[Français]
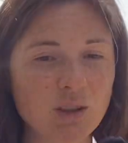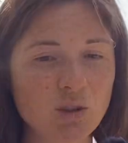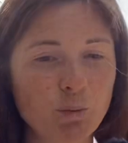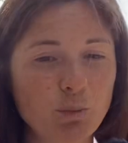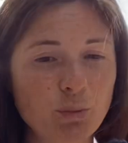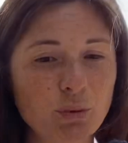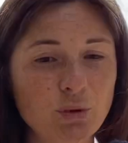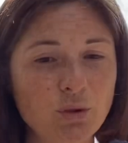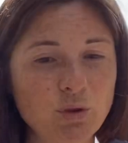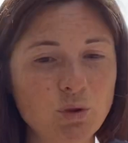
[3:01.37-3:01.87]
ne
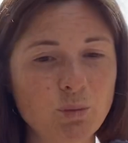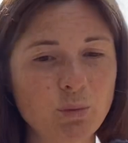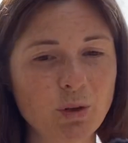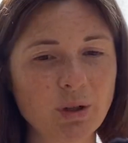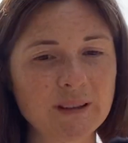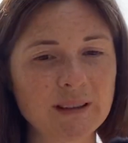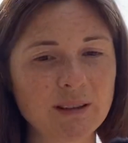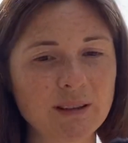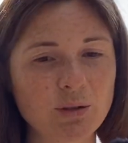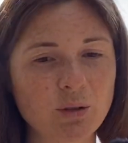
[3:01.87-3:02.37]
peut
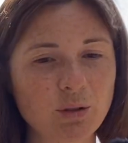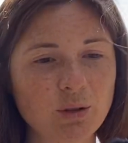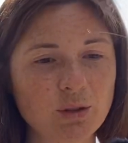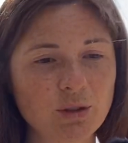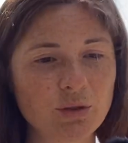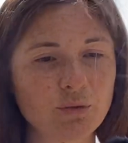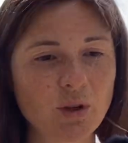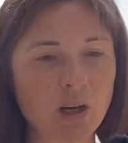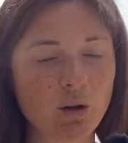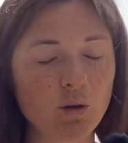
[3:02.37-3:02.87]
supporter de
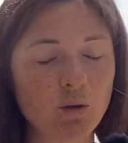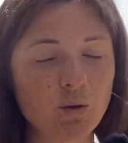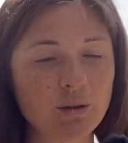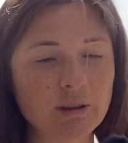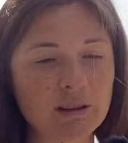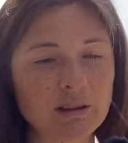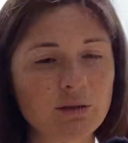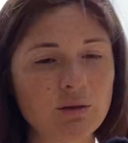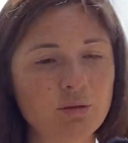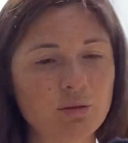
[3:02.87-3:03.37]
recevoir
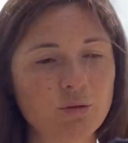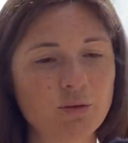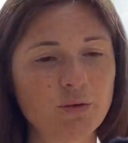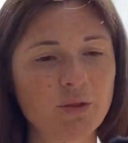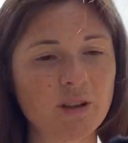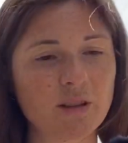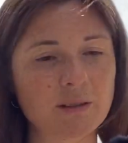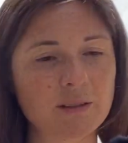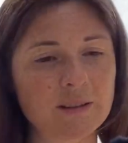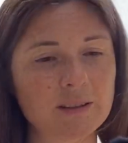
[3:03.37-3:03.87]
autant de
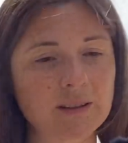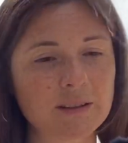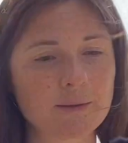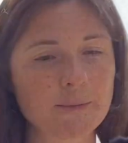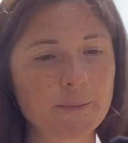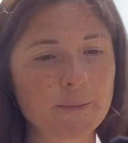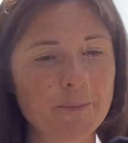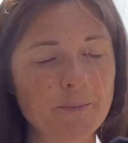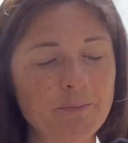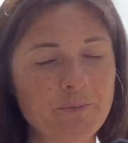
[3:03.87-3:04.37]
souffrances.
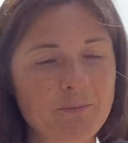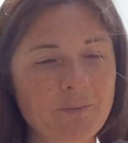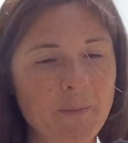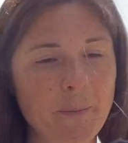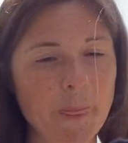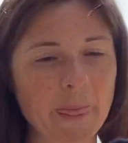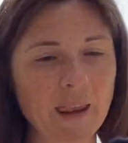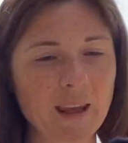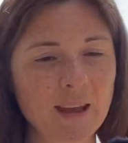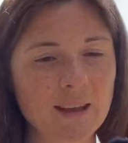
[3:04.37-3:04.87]

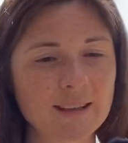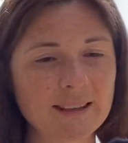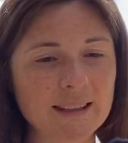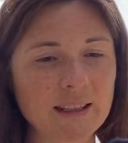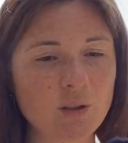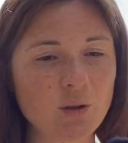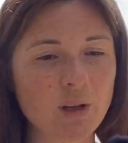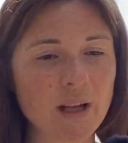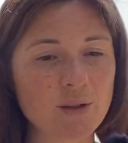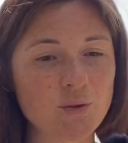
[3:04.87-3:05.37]
C'est
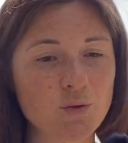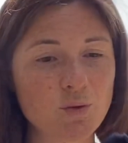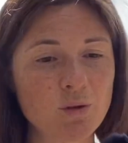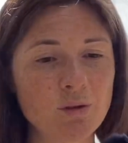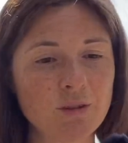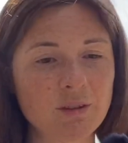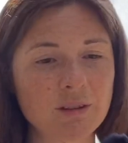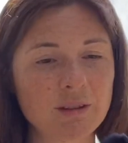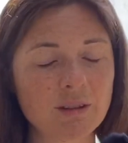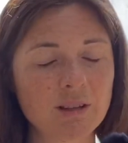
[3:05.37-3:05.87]
que
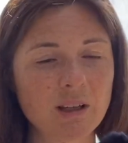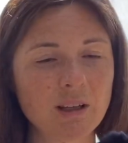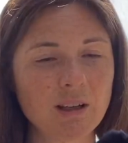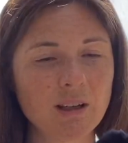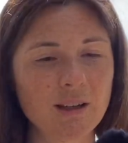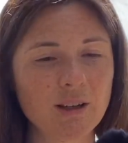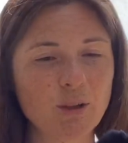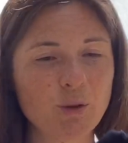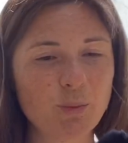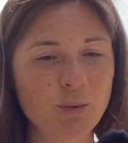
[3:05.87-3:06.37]
l'adulte,
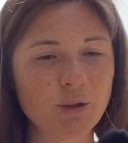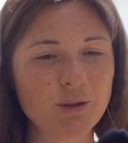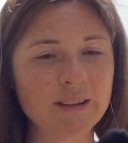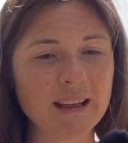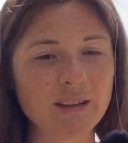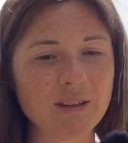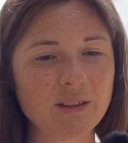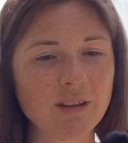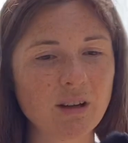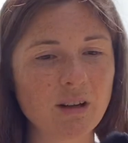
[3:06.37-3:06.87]
le
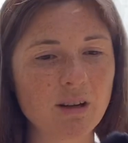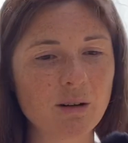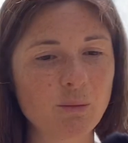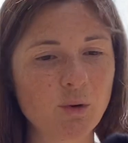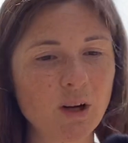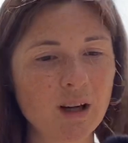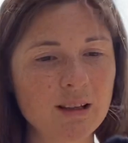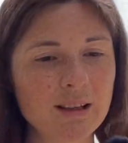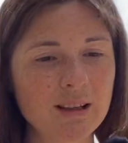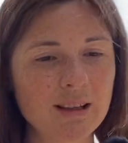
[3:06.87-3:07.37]
protecteur en
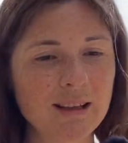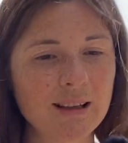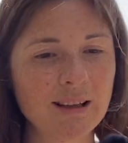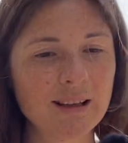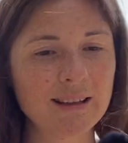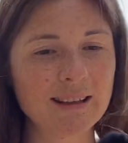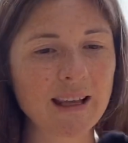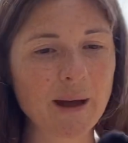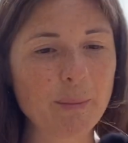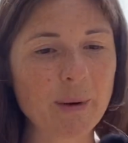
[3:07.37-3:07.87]
moi,
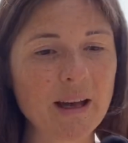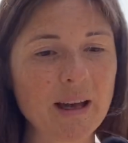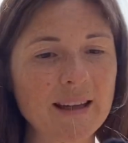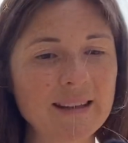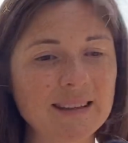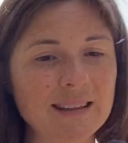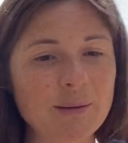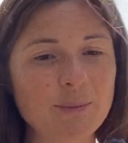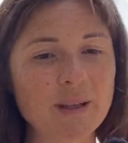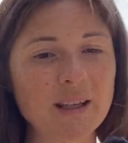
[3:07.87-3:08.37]
n'a pas
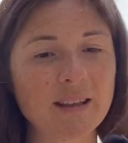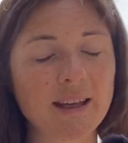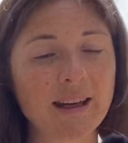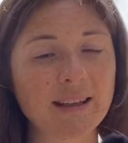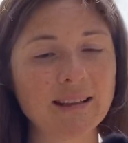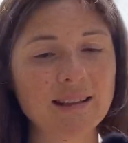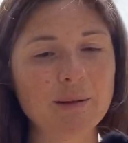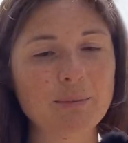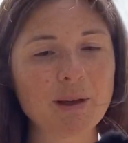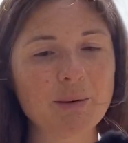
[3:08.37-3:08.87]
assez bien
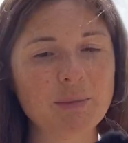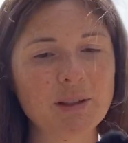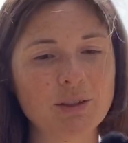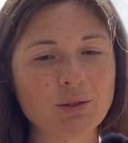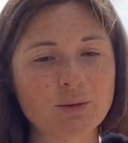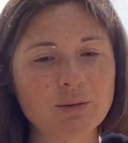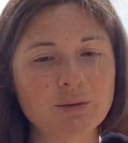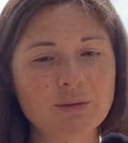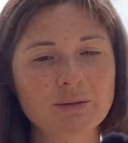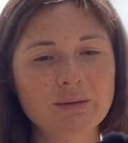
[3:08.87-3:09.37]
gardé ma
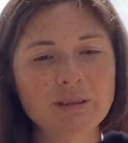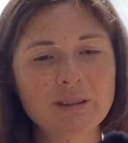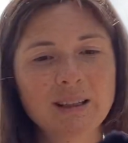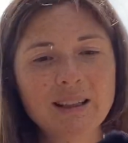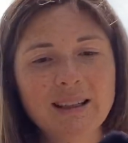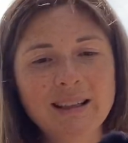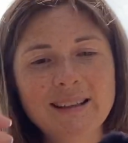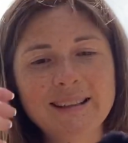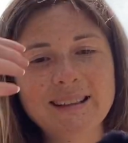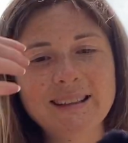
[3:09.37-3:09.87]
maison.
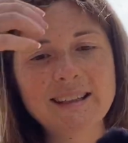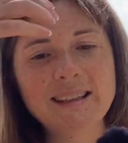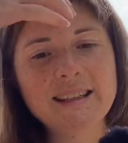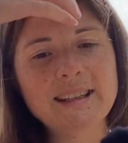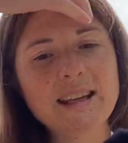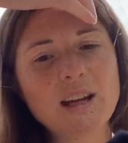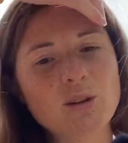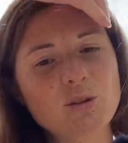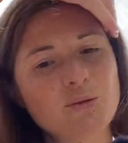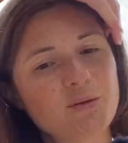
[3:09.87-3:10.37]
C'est qu'il
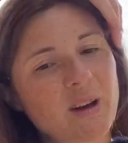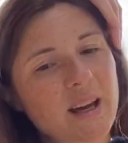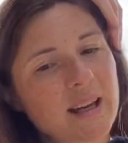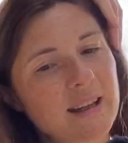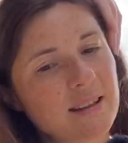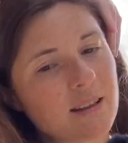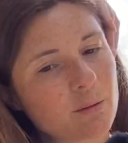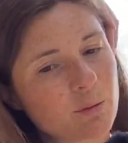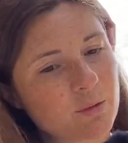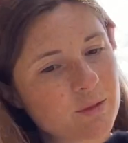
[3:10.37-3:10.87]
y a une
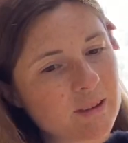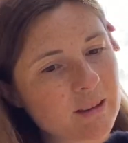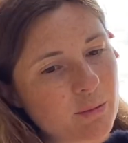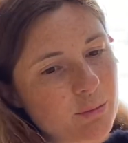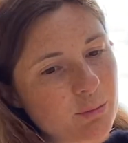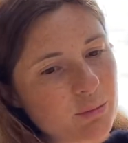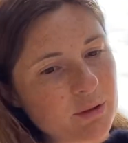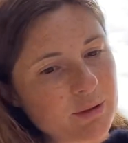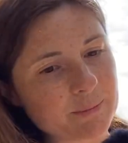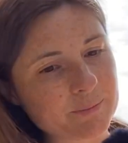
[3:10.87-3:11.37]
faille dans mon
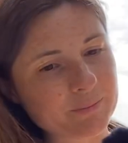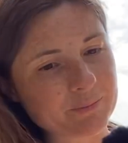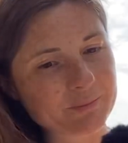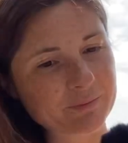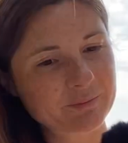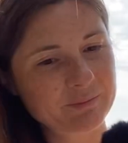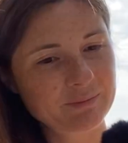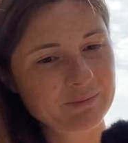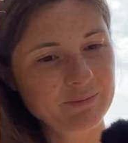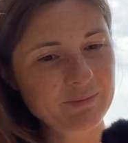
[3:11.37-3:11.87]
temple.
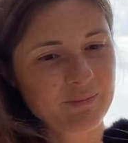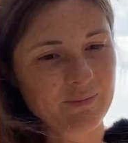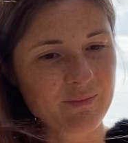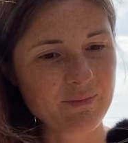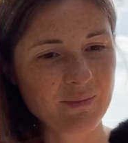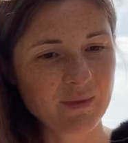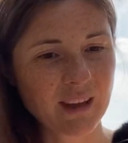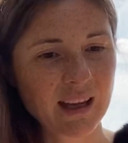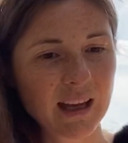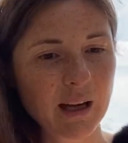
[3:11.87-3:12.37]

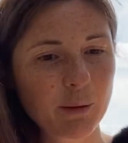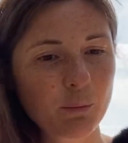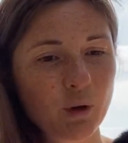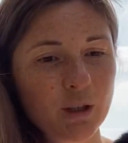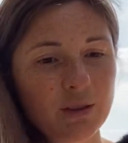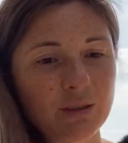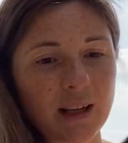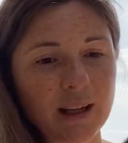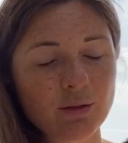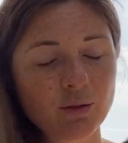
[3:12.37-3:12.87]
À moi
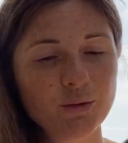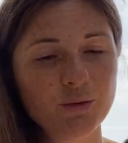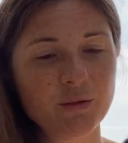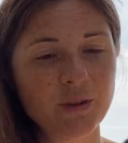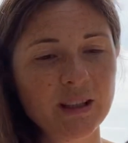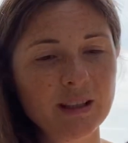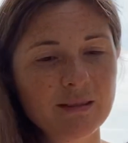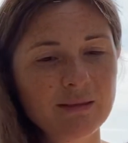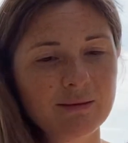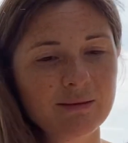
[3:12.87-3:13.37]
de la
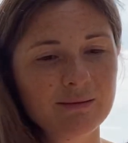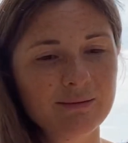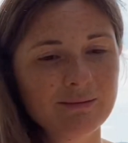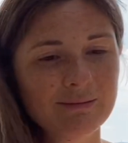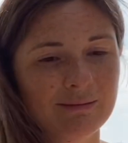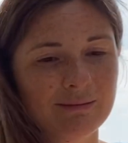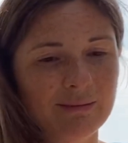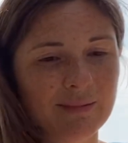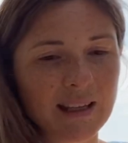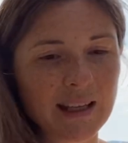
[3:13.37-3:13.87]
trouver
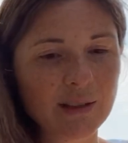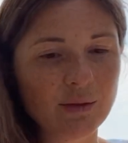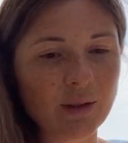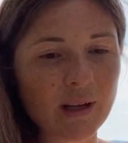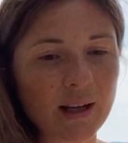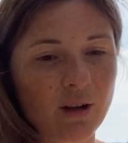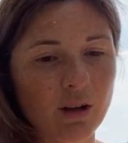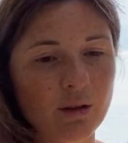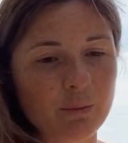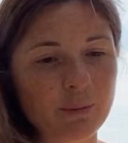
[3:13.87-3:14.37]
et de
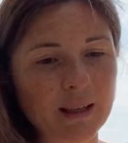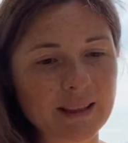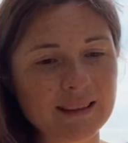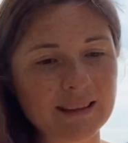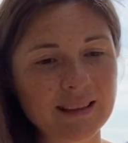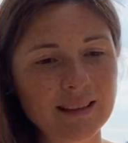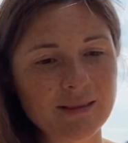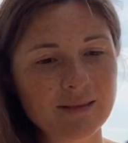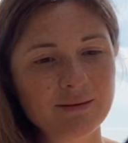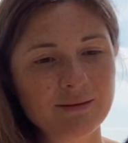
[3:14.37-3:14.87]
la colmater.